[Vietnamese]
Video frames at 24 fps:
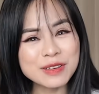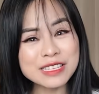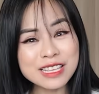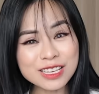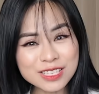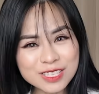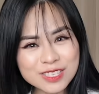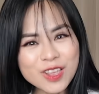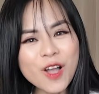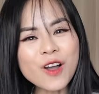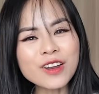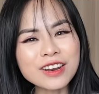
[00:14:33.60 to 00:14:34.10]
mà ra
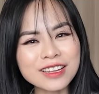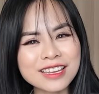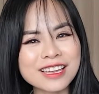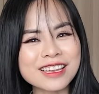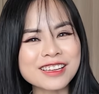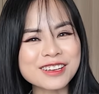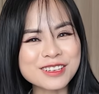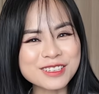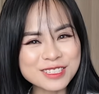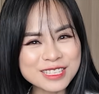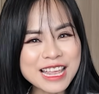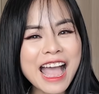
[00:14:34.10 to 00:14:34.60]
store thì
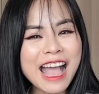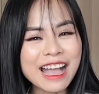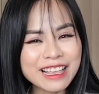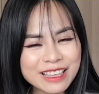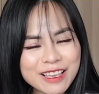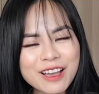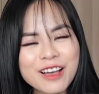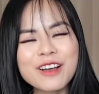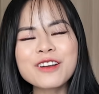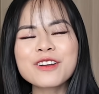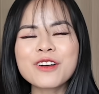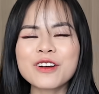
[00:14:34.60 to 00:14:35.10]
cứ ra
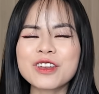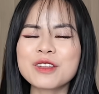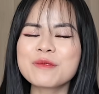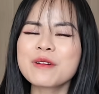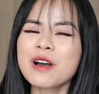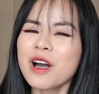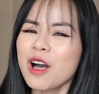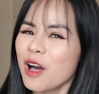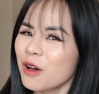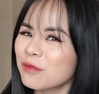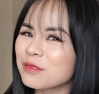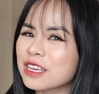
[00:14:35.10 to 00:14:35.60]
nhá Còn nếu mà
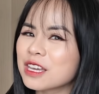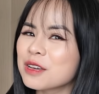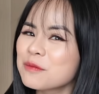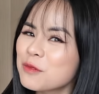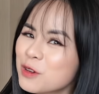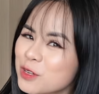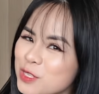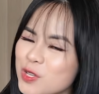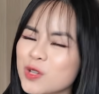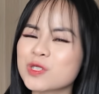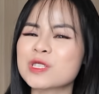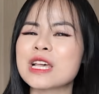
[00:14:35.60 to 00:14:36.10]
không thì cứ
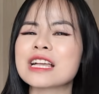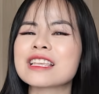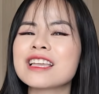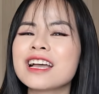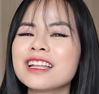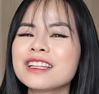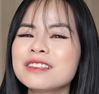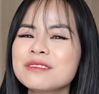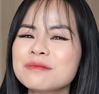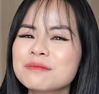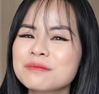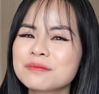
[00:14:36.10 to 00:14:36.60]
mua số sáng nhất